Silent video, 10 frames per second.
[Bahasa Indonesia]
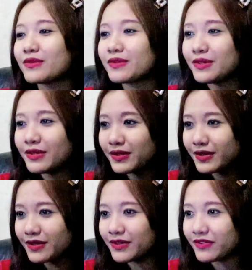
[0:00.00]

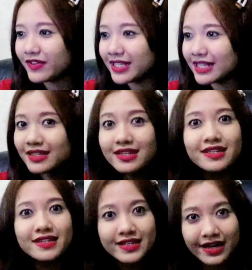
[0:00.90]
Oh, Fatan
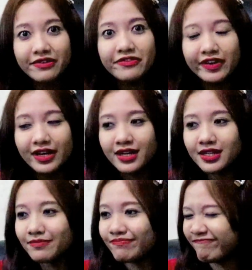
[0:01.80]
jadi dev
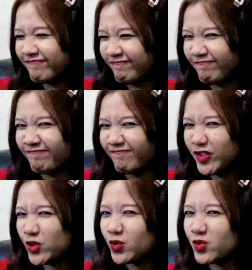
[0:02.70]
ya. Hmm,
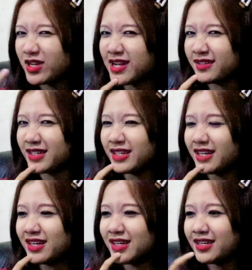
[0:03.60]
curang
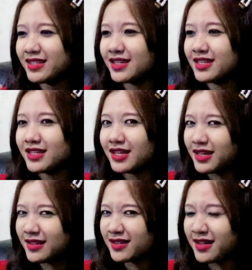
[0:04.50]
ya.
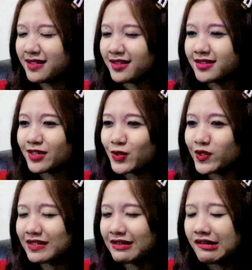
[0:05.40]
Jadinya ganteng-ganteng
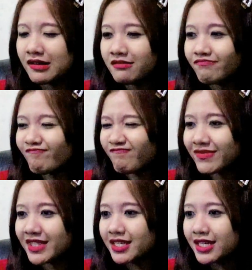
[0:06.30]
terus ya.
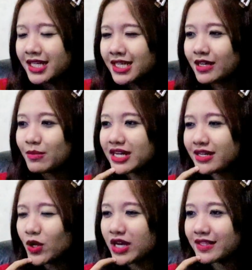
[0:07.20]

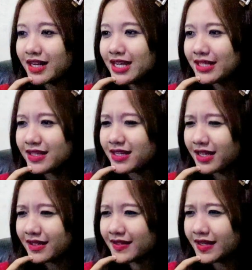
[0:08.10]
Kemarin kalau salah dia jadi
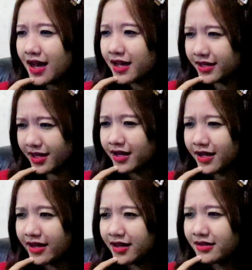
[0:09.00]
Rats Arya
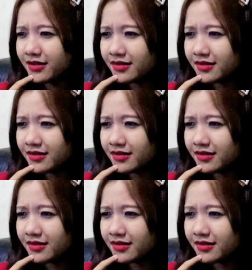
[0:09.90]
ya.